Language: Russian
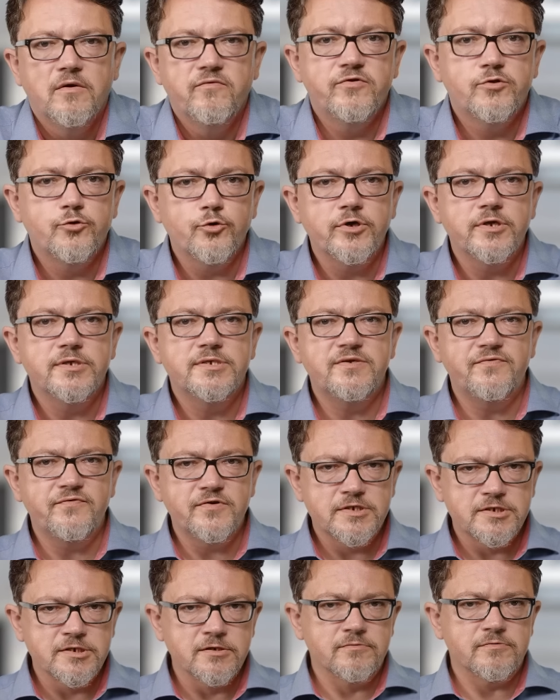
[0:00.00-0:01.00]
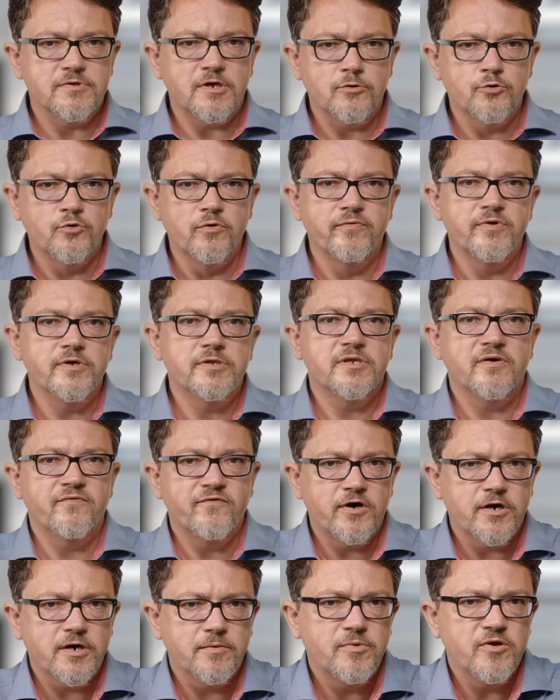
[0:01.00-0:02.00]
В итоге дефицит торговли
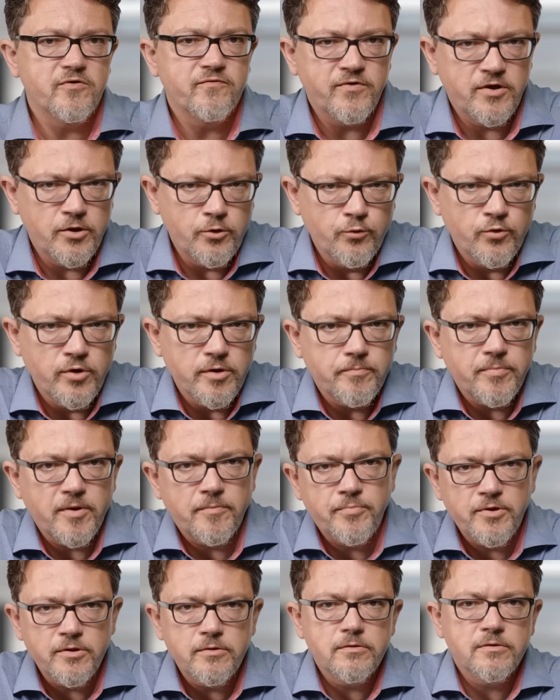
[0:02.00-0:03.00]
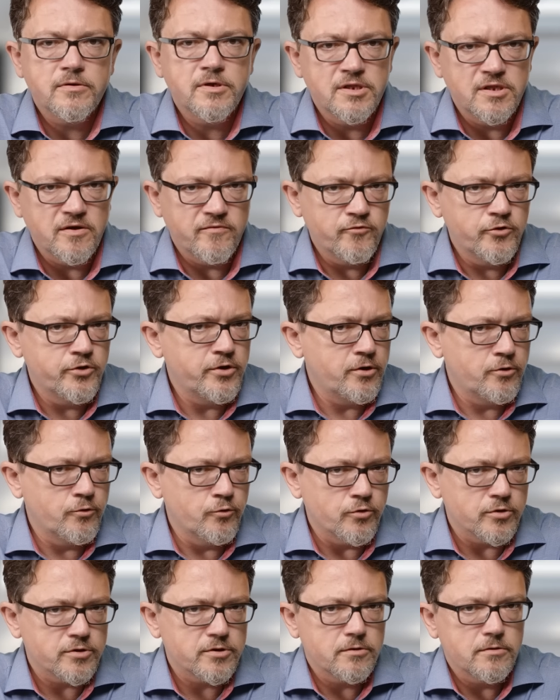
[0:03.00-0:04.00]
товарами в июле побил годовой рекорд.